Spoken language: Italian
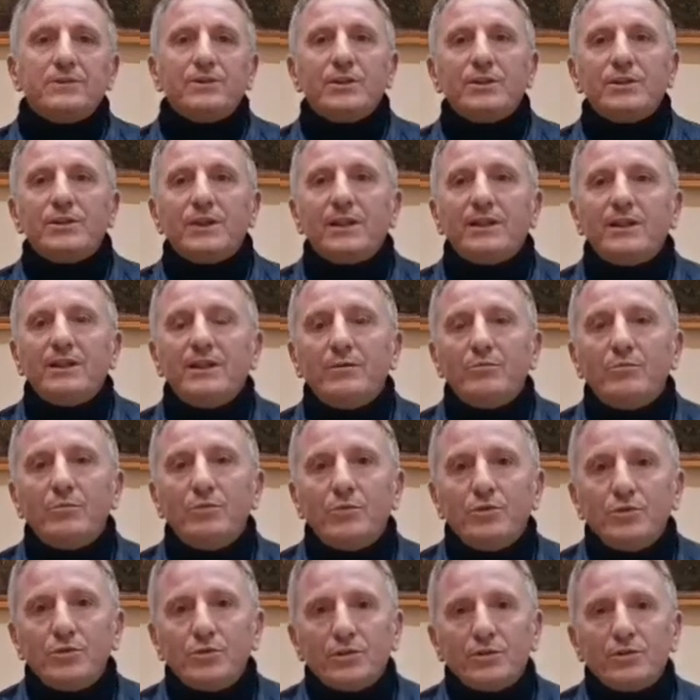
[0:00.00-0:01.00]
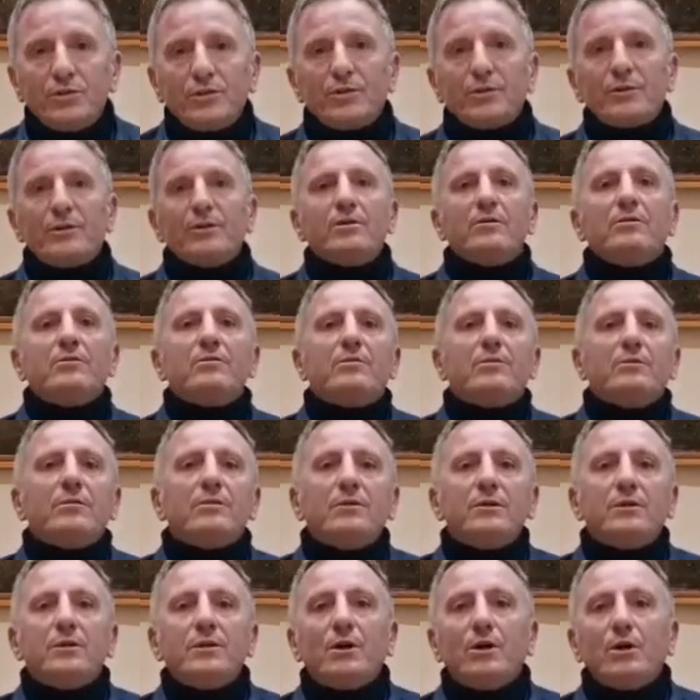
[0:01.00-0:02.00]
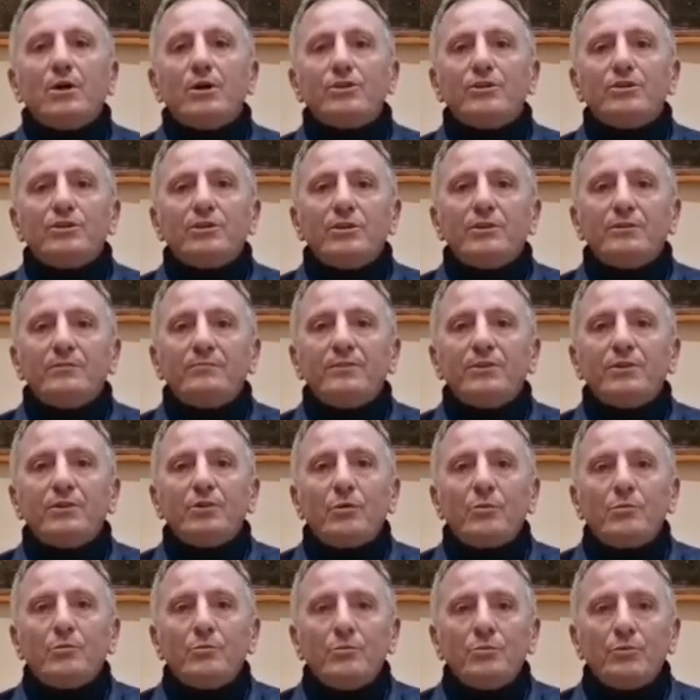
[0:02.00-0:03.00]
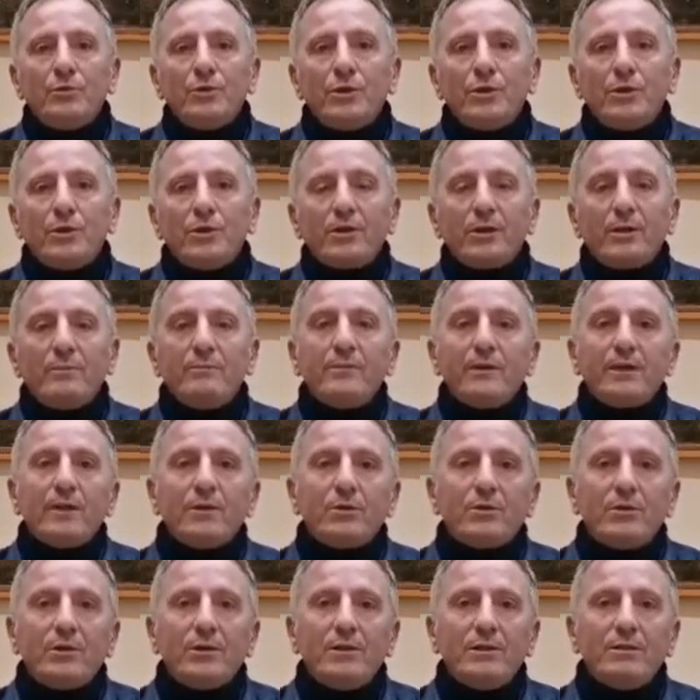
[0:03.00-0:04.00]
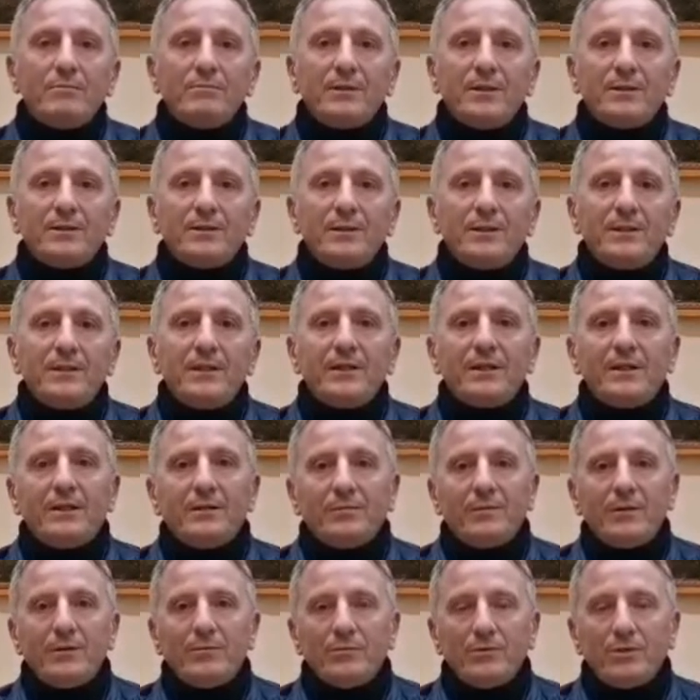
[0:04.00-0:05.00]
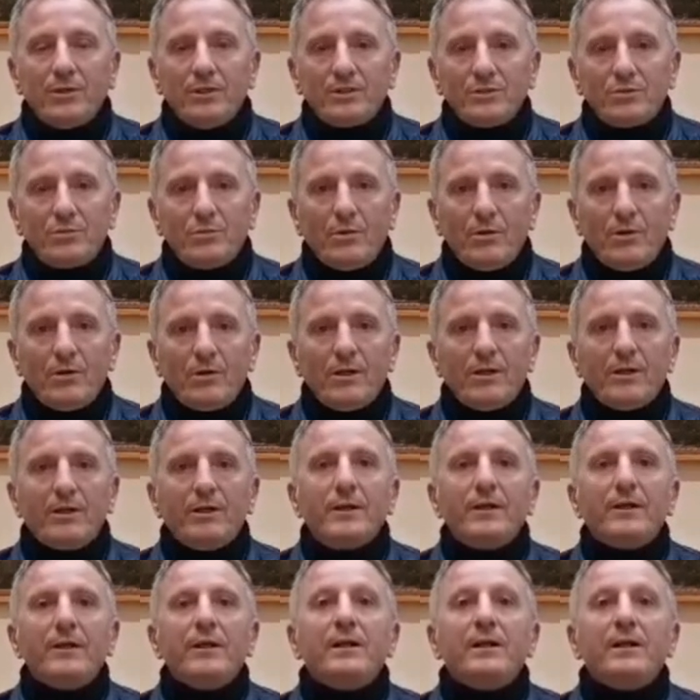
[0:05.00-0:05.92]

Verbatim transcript: Cittadini, buongiorno. Oggi vi comunico che mercoledì mattina riapriamo le scuole.